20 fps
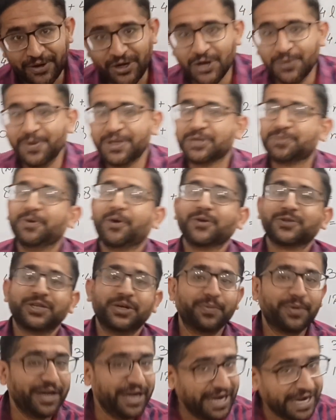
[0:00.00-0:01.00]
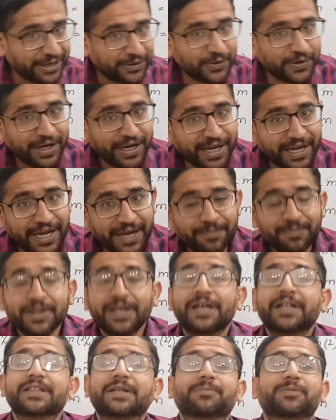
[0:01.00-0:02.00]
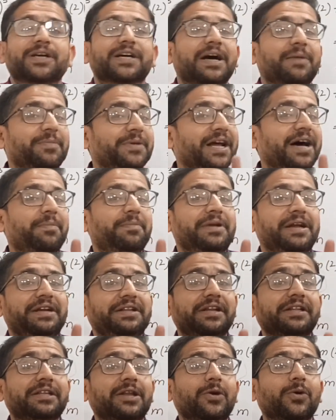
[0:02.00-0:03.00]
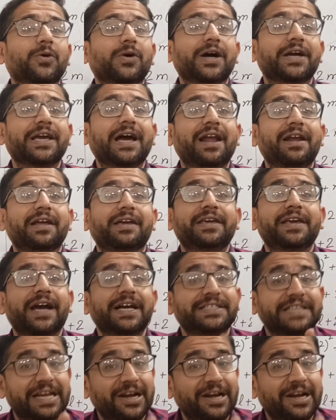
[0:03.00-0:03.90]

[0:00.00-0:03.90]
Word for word: वीडियो में जिसमें क्वेश्चन नंबर एट को करेंगे तब तक अपना अपने इर्द के लोगों का ख्याल रखिएगा